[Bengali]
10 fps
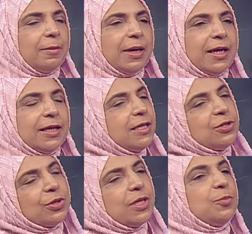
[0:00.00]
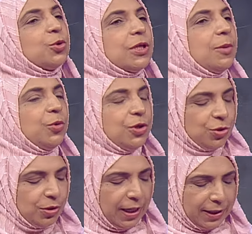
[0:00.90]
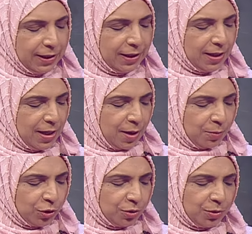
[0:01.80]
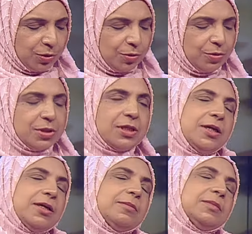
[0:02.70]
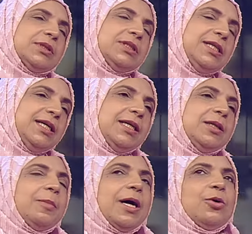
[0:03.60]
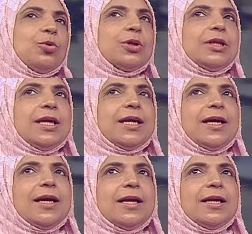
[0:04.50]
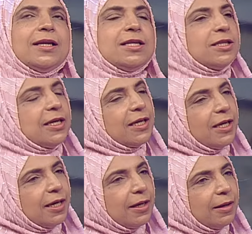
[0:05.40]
মানে নিছকই পোশাক পরিচ্ছদ দেননি প্রথমত হচ্ছে শীত বা রোদ থেকে নিজেদেরকে